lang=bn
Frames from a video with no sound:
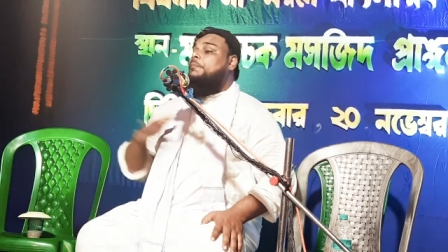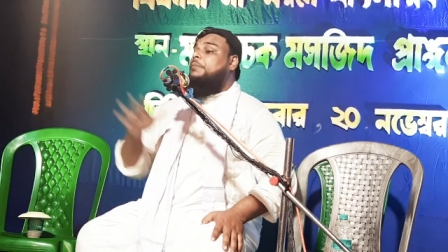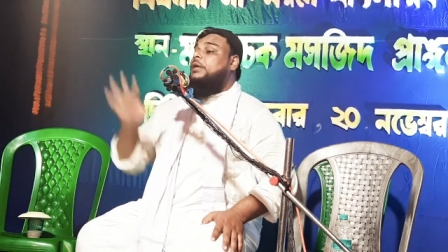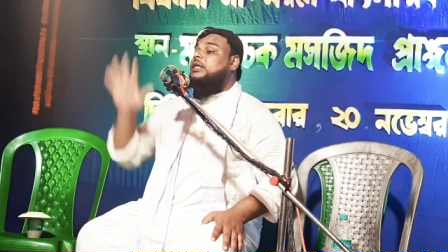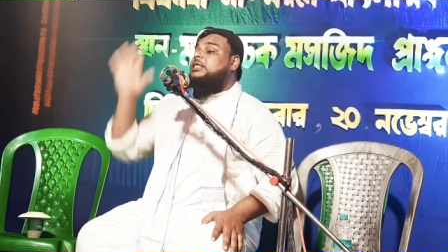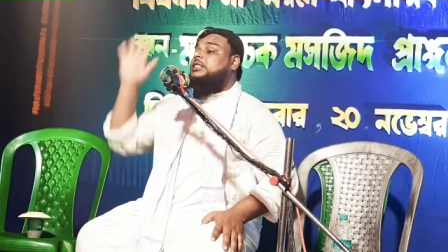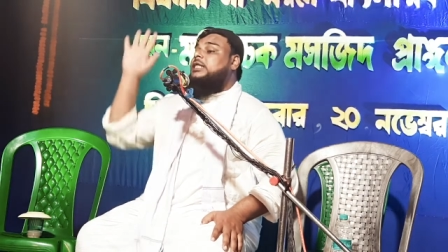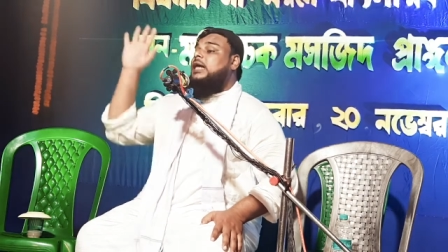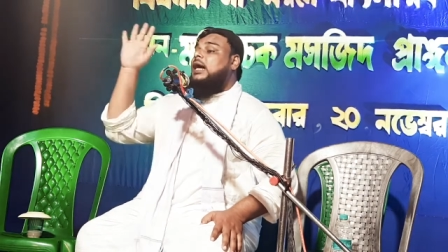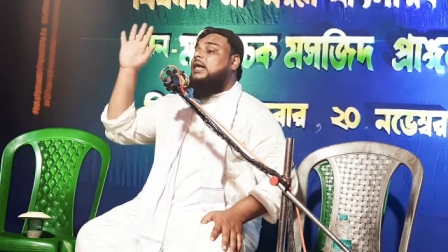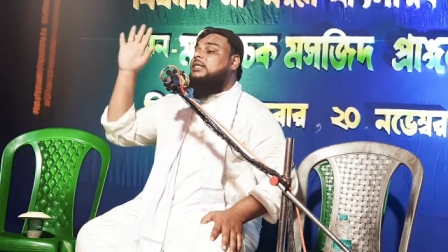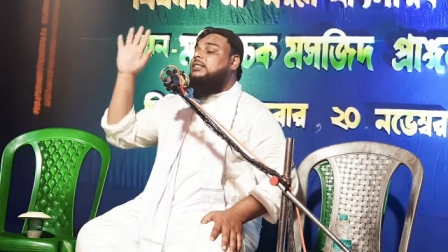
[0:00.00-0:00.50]

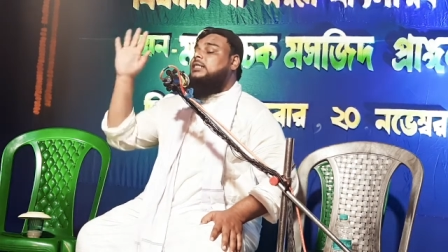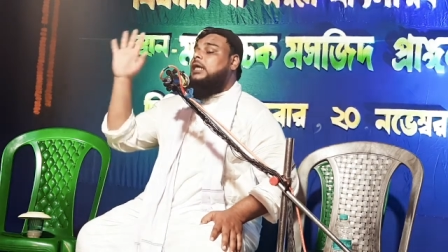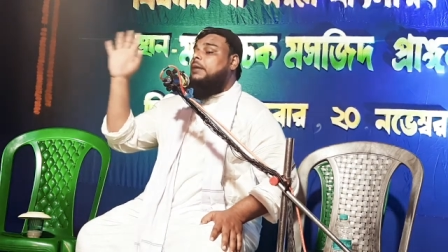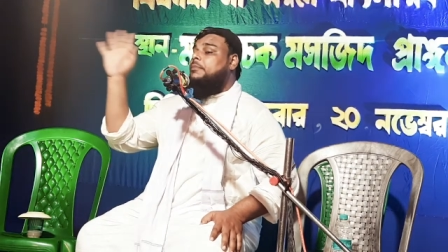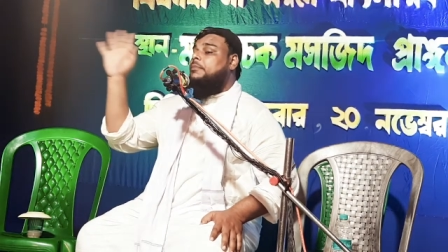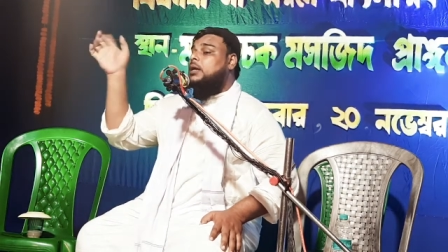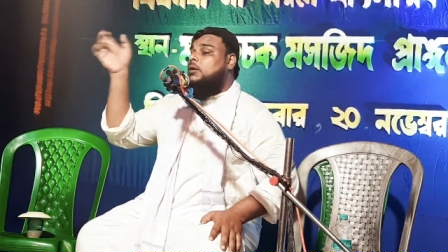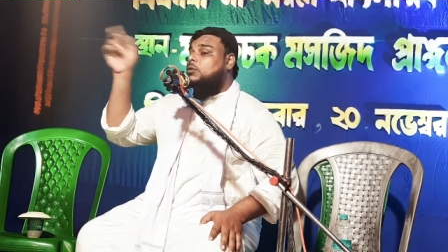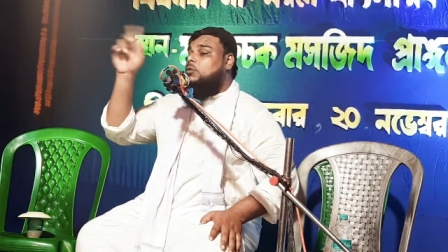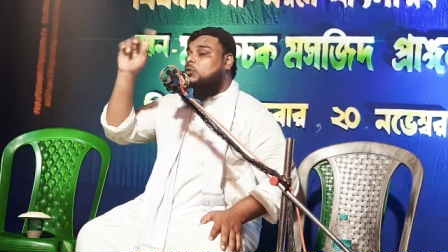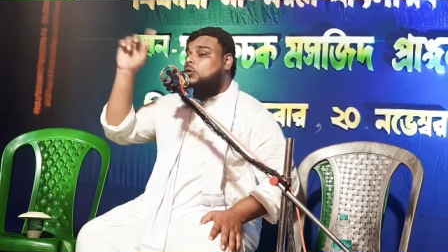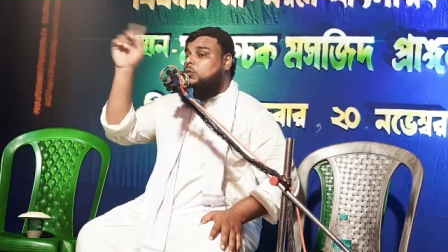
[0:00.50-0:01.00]
বেঁচে আছি
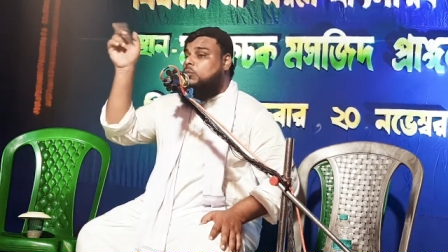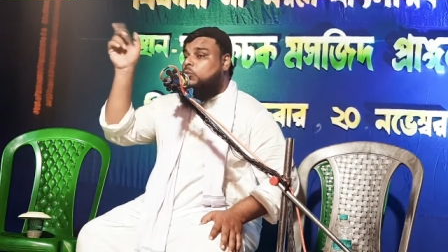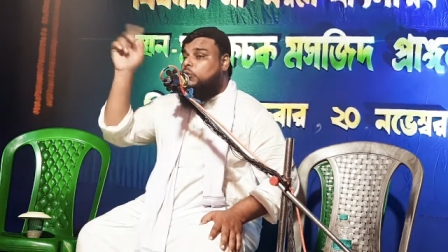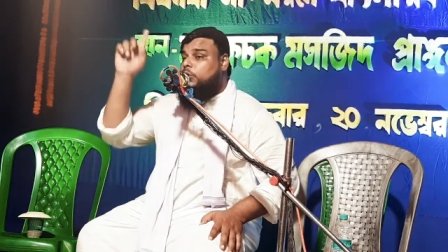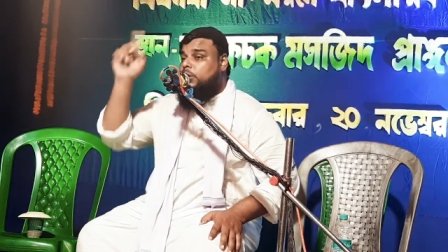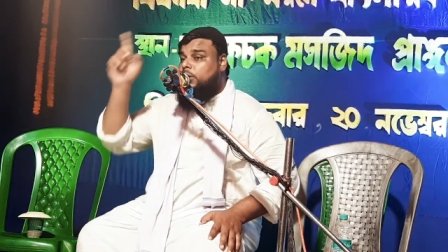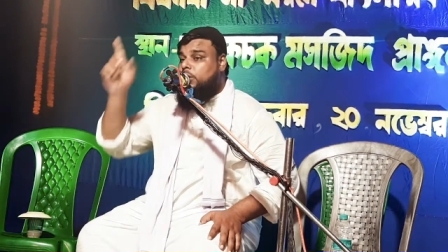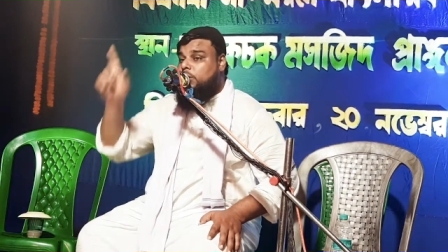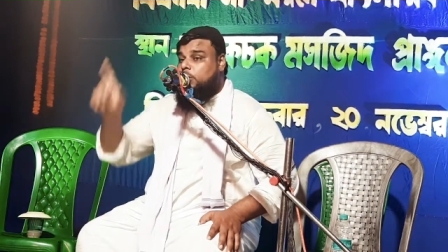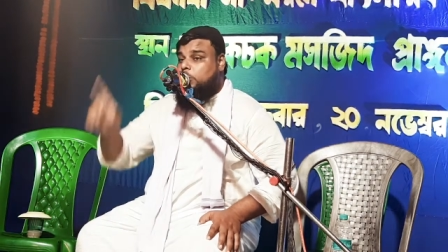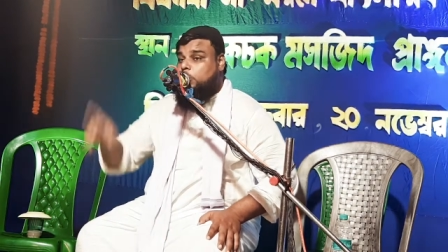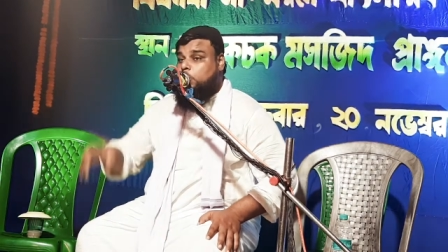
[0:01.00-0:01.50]
আমি এখনো
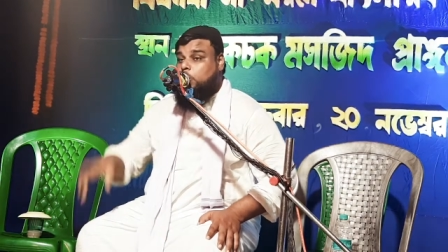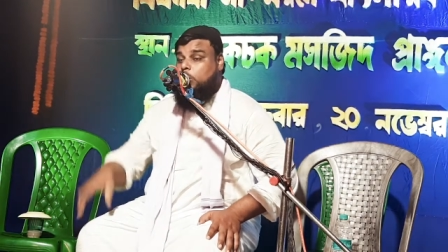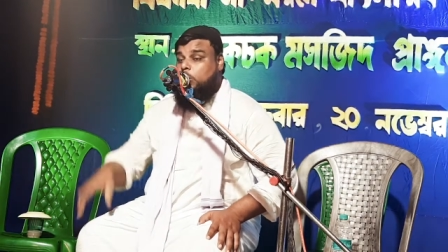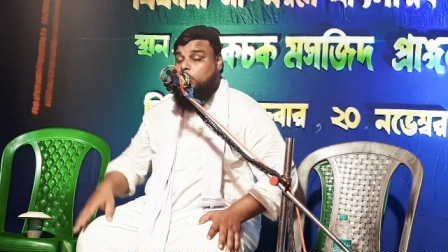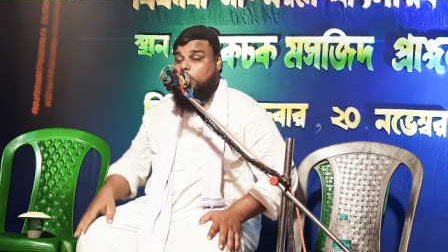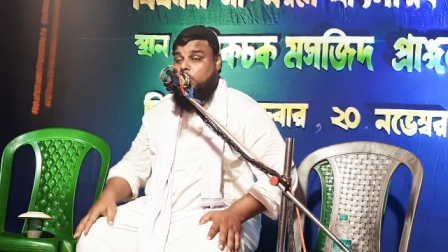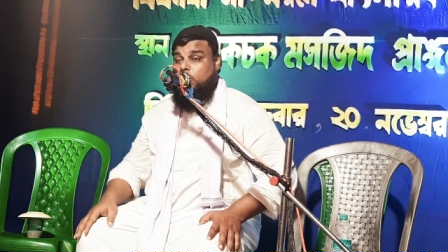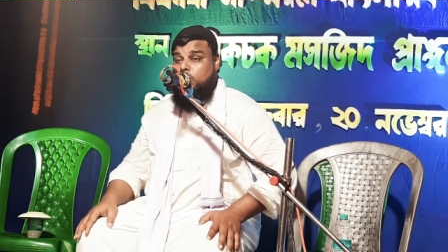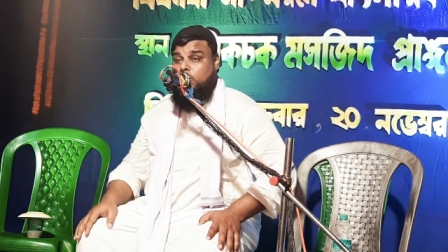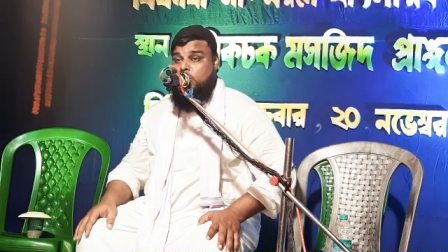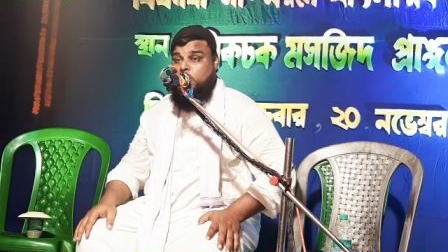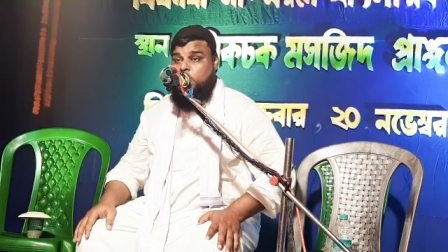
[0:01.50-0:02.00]
মরিনি জোরে
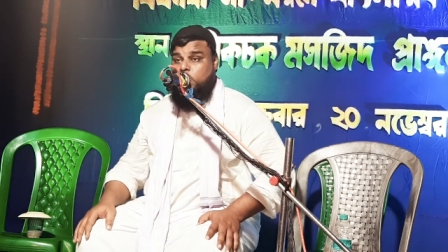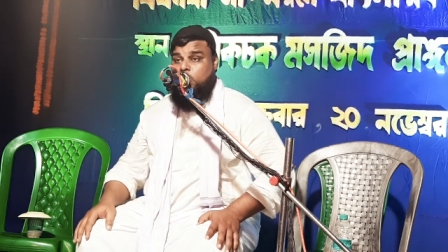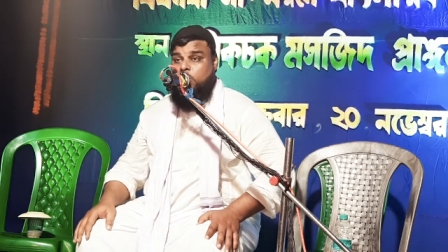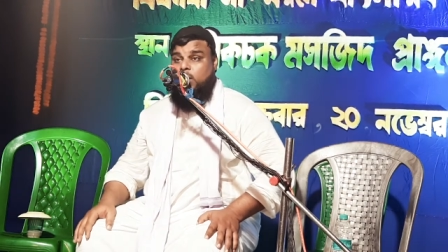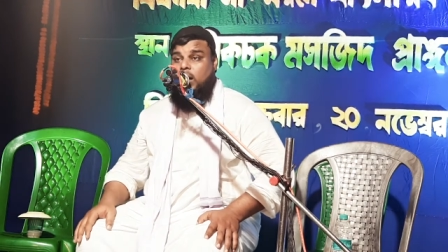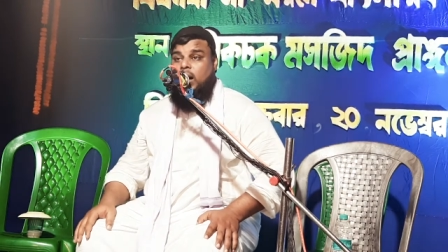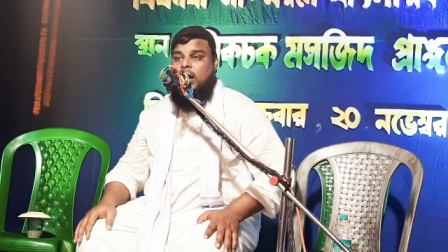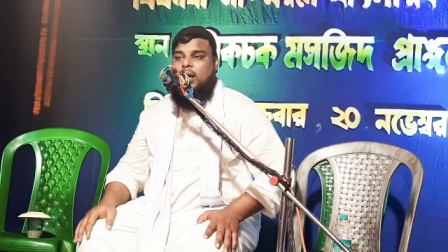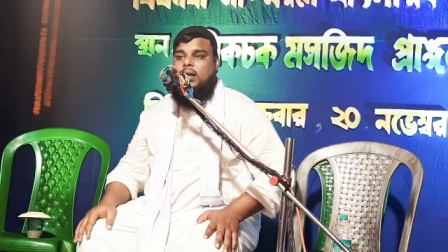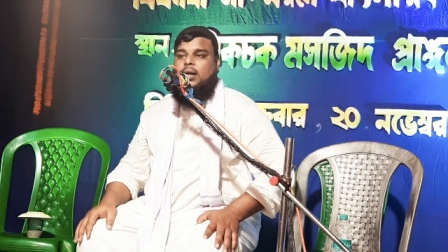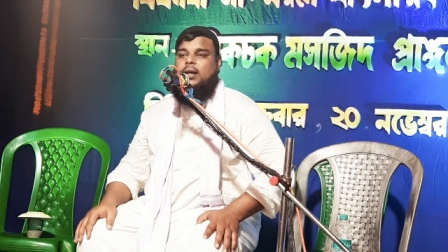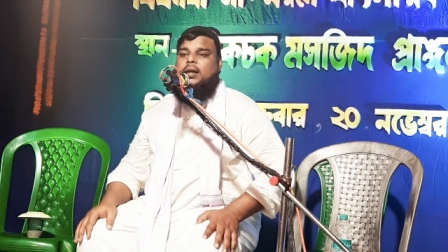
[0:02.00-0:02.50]
বলুন
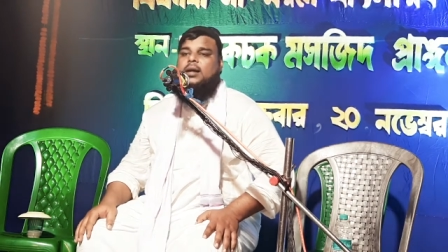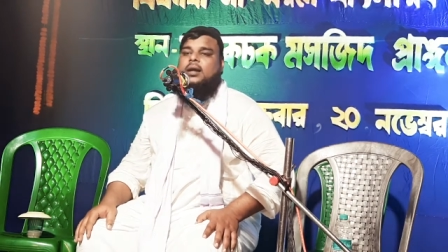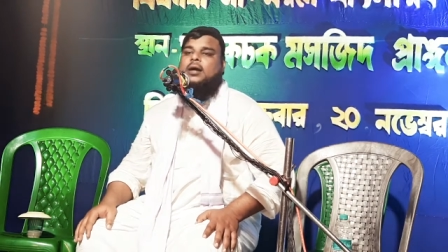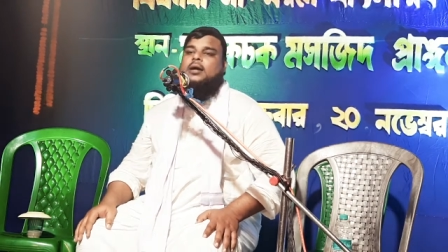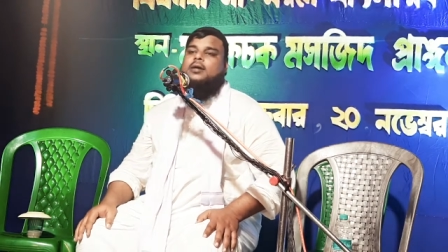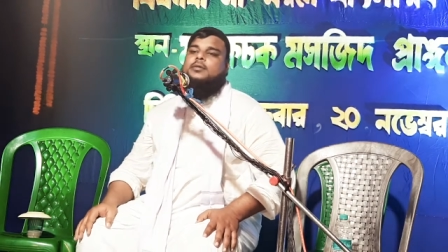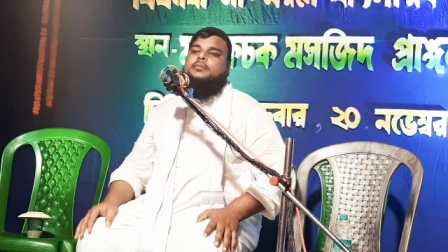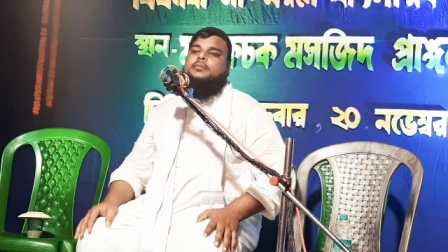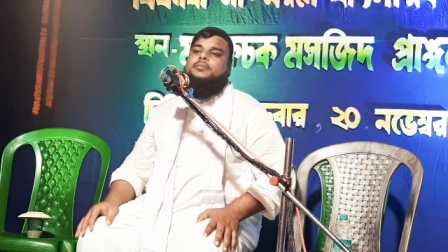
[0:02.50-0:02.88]
সোহান আল্লাহ